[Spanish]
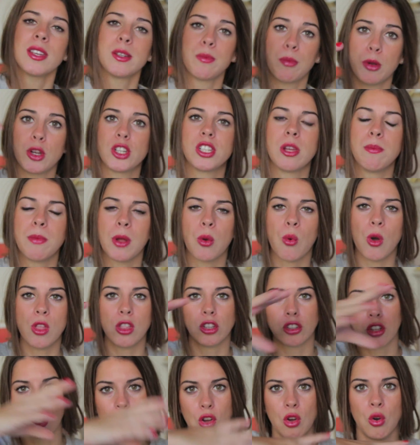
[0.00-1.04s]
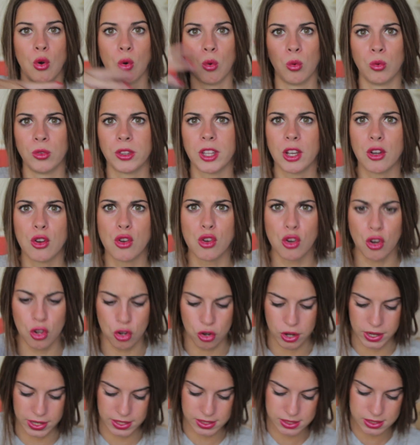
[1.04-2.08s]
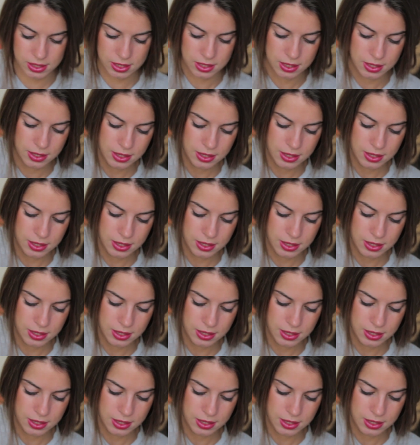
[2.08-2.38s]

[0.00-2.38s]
pero siempre y cuando todo conjunte con colores.